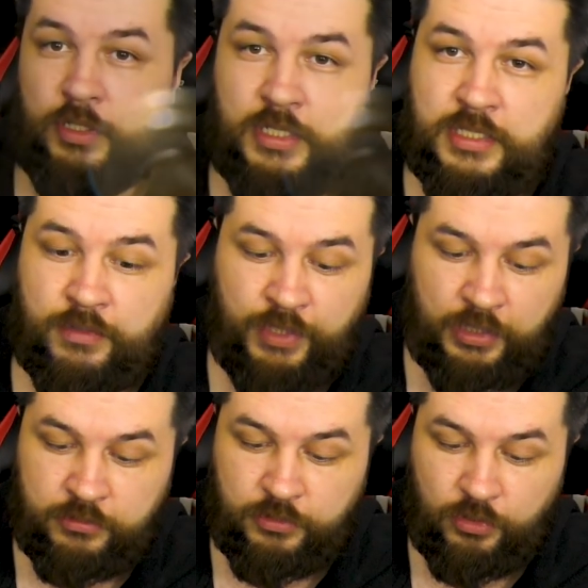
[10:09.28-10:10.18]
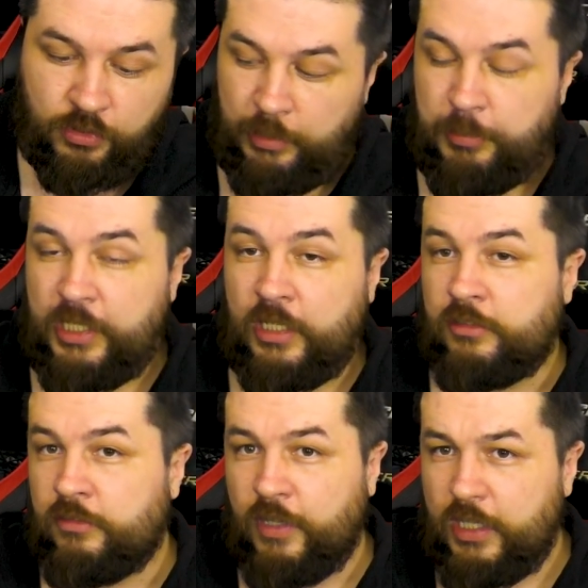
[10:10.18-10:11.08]
и светлую, и
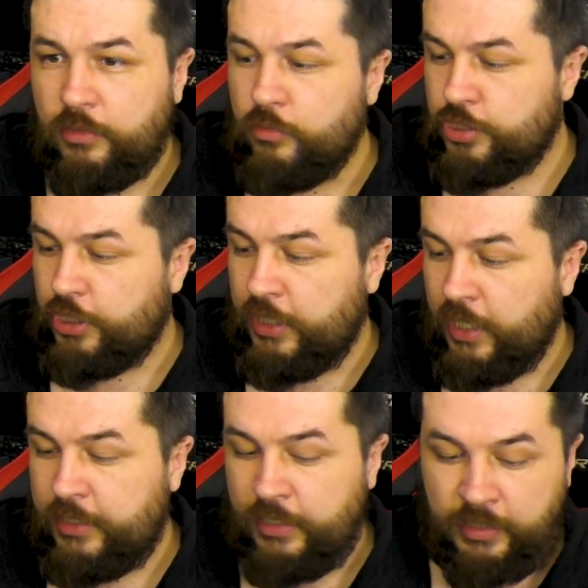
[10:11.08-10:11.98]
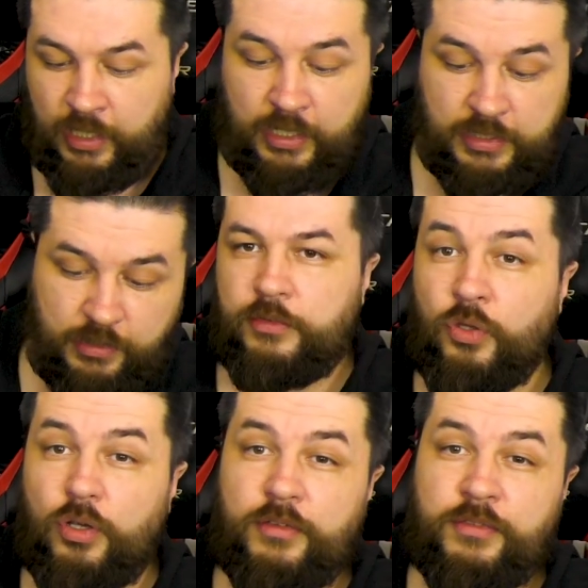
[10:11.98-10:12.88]
менял вату уже не один раз.
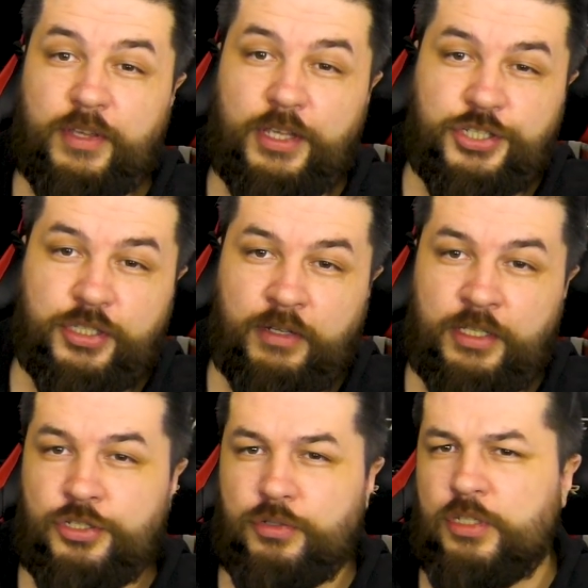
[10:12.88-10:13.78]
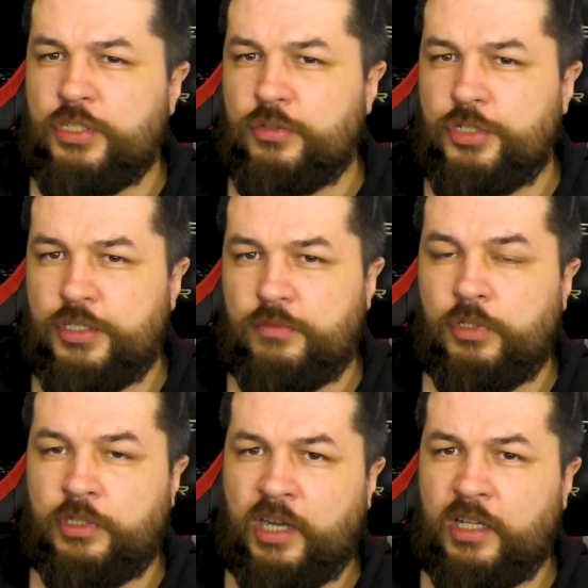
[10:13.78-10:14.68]
Но вечного ничего не
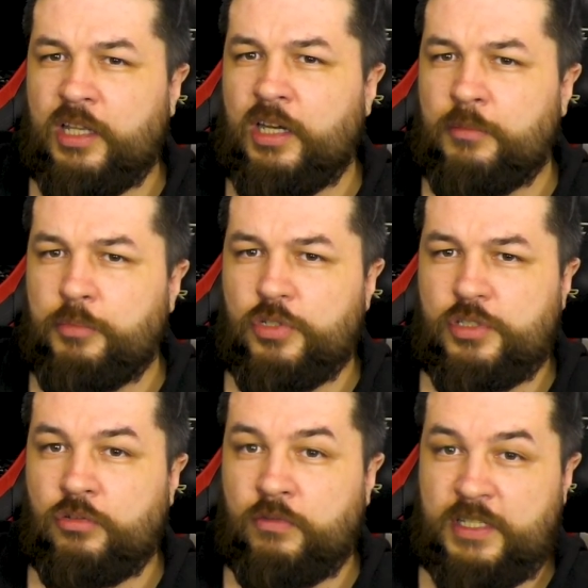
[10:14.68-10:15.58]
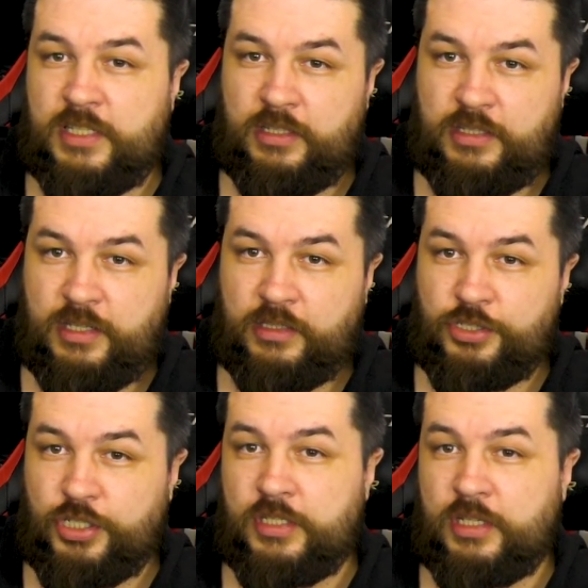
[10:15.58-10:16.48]
существует, рано или поздно у вас эти
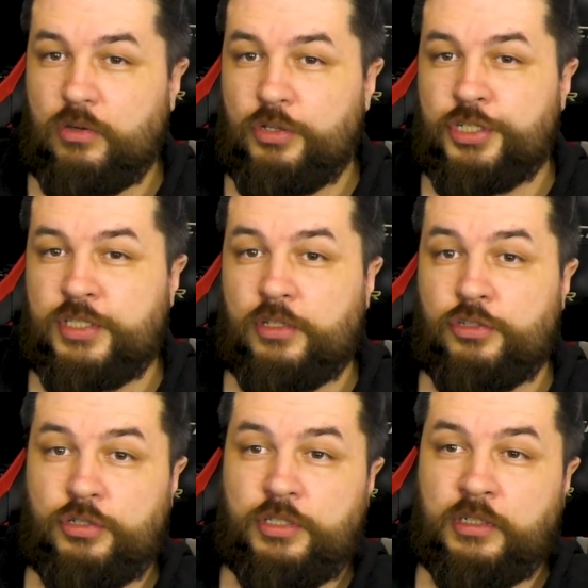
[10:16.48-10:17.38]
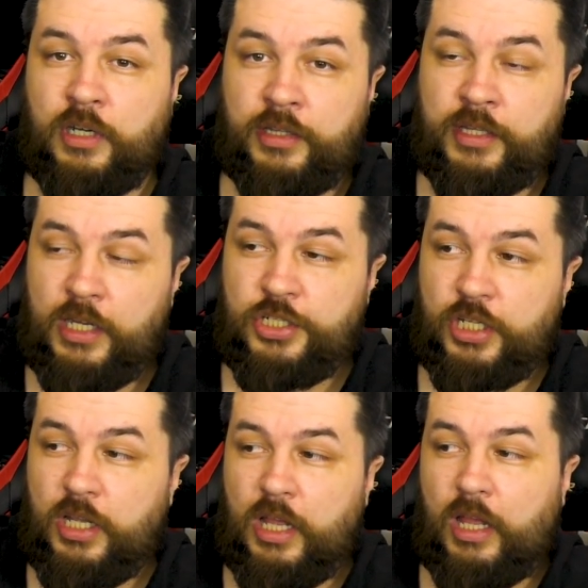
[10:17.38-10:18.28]
сеточки закончатся. Чуть делать дальше,